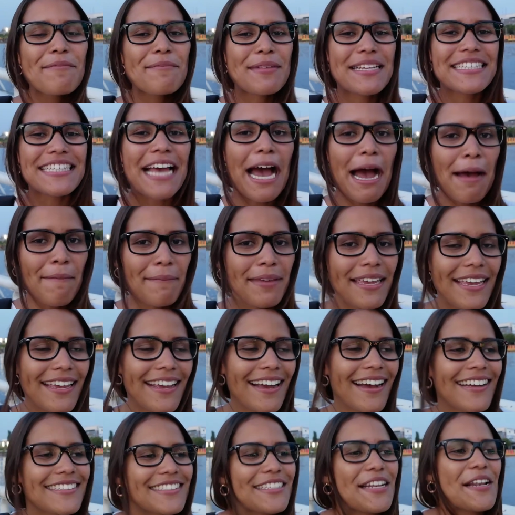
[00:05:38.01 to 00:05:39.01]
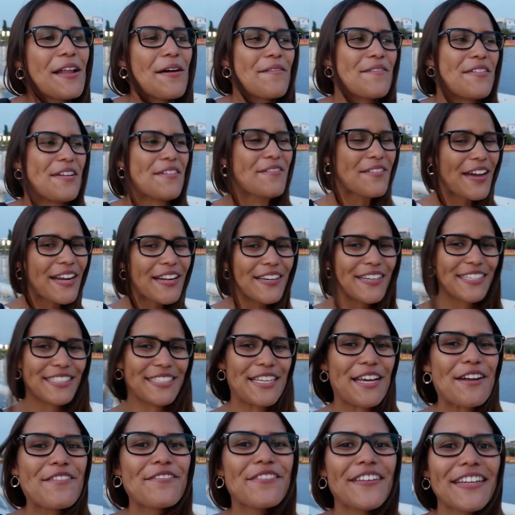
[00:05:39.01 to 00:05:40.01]
mis amigas lo primero que
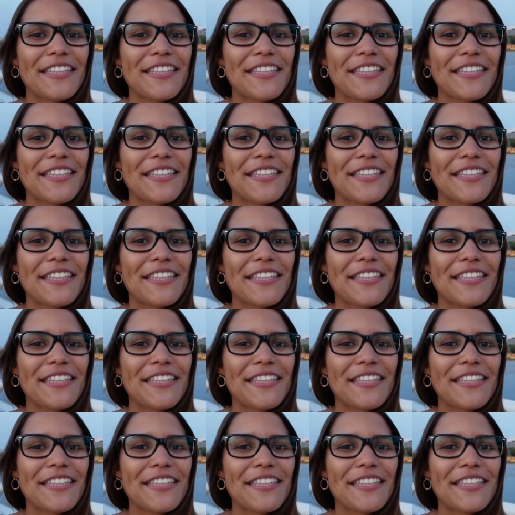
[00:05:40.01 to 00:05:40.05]
hicieron